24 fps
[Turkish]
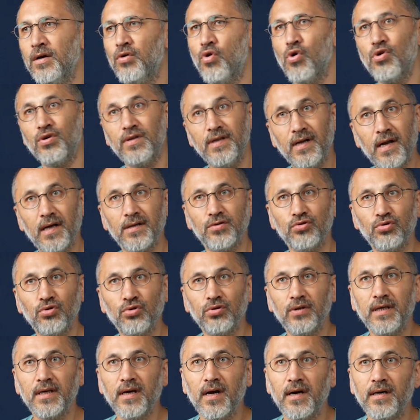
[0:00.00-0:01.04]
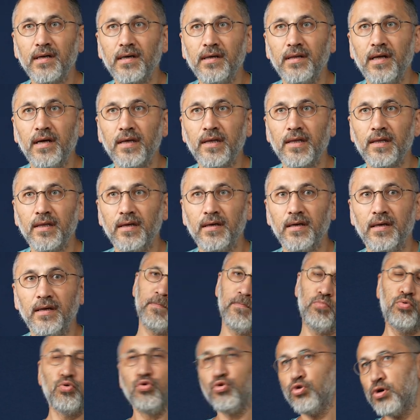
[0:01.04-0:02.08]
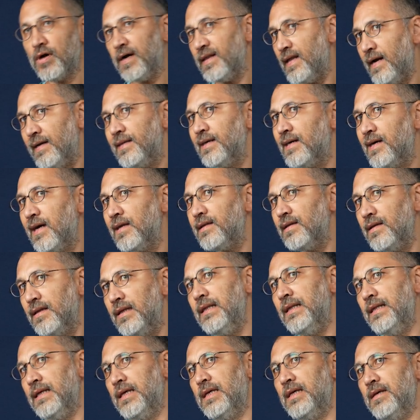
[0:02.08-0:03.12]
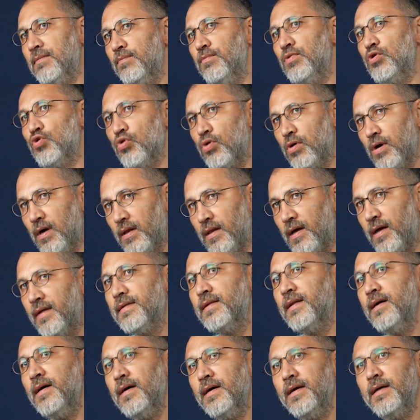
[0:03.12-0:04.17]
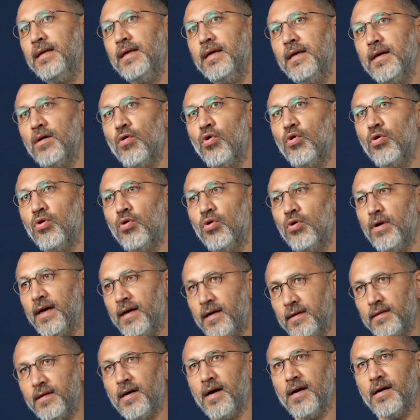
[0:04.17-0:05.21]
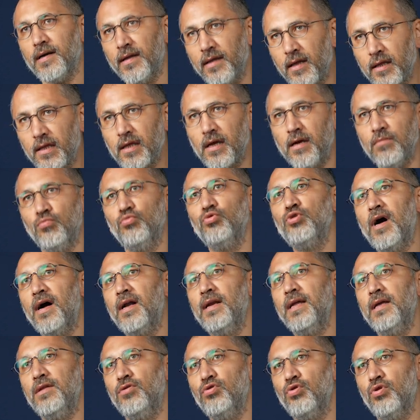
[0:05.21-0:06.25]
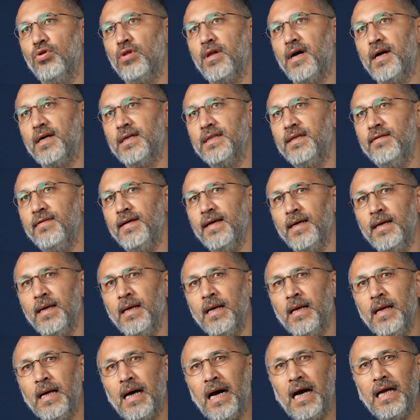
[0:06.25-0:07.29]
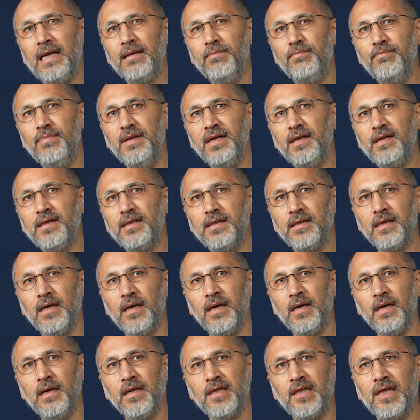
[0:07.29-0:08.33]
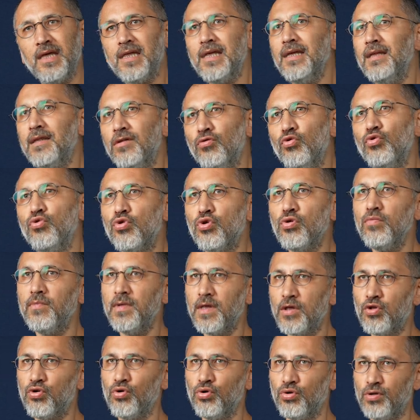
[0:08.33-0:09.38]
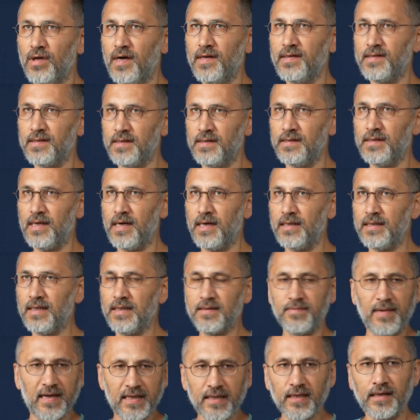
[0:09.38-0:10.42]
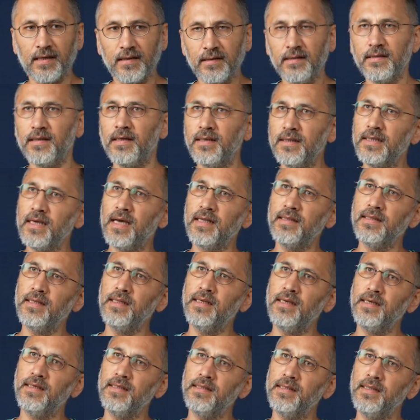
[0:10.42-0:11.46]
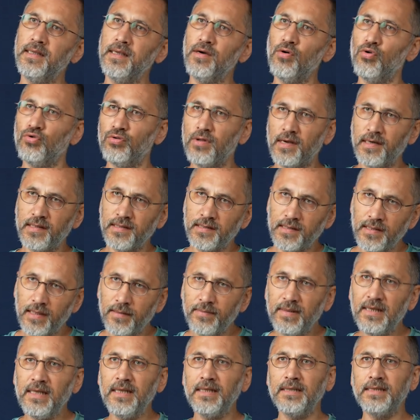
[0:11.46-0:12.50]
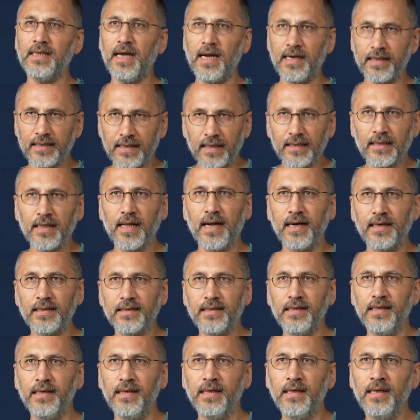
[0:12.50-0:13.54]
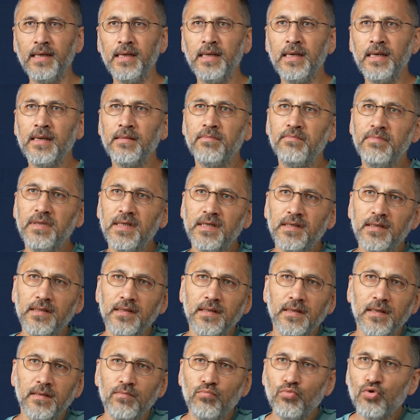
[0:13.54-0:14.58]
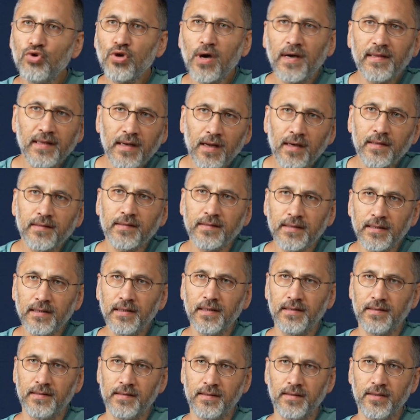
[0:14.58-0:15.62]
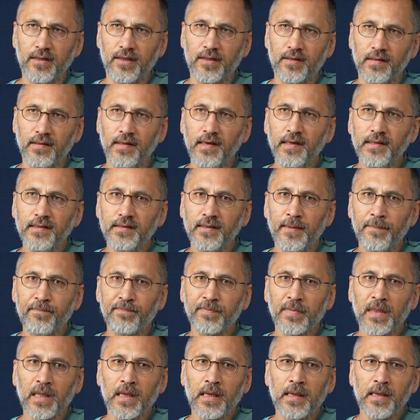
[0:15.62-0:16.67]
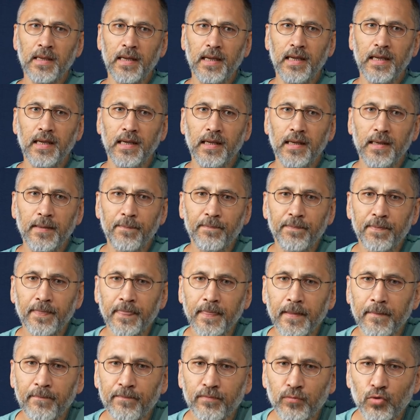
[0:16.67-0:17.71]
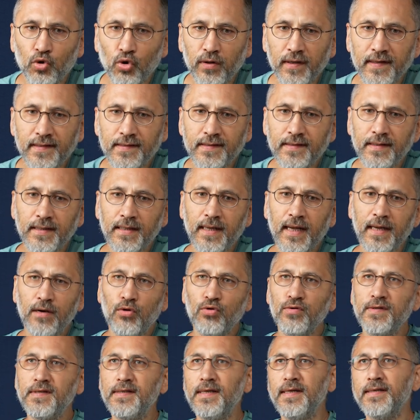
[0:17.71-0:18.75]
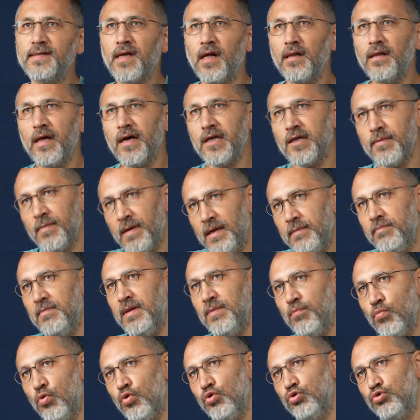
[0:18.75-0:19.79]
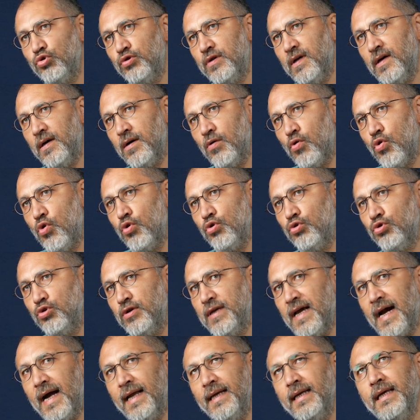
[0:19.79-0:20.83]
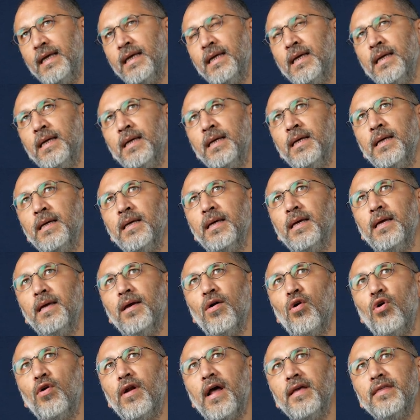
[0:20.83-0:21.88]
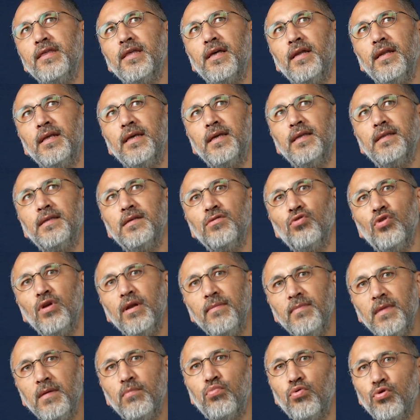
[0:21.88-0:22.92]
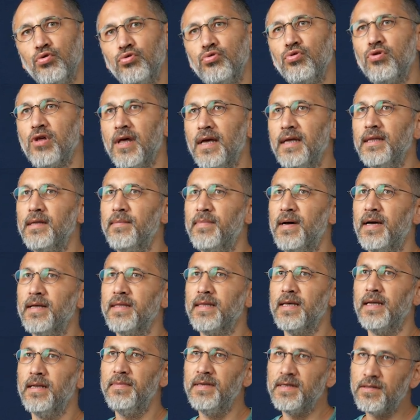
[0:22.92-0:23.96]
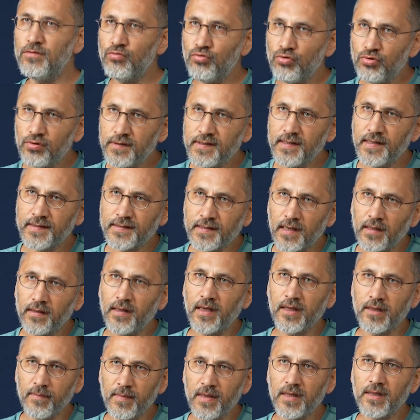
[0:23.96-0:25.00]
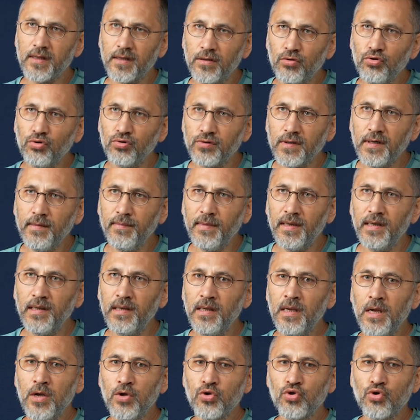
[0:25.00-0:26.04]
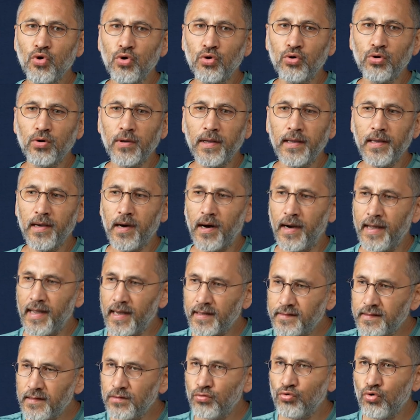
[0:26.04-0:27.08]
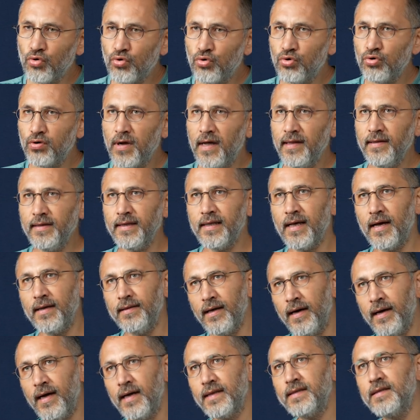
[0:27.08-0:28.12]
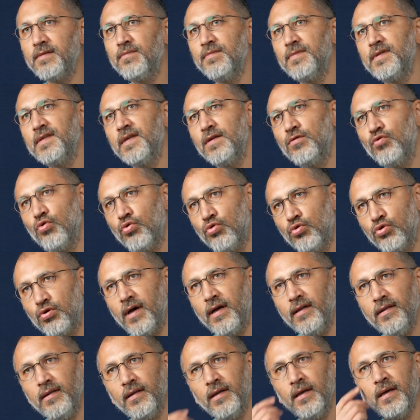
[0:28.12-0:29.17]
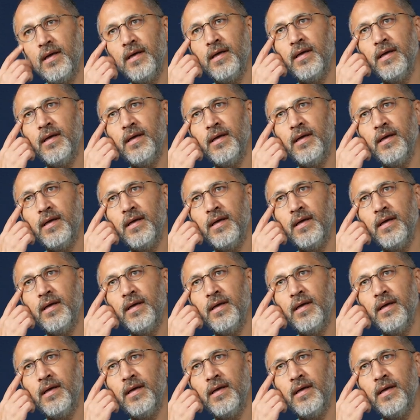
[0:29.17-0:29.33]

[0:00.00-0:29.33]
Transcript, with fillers: koordinasyondaki arkadaşlara. Bugün kadar dikkatli değildik birçok alanda. Hani o, oraya kadın arkadaşlar müdahale ediyorlardı ve hani bir çeşit dönüşüm yaşıyordu aslında herkes. Bence kadınların kendileri de onlarla birlikte erkekler de bir mücadele hattıyla tanıştılar. E, dolayısıyla yani o siyasallaşmanın bir boyutu da oydu. Yani e, öğrenci hareketinin önemli bir boyutu şeydi bence. Yani bir tür siyasallaşma yaşanıyordu ama çok e, hayata dokunan, kendi hayatımıza dokunan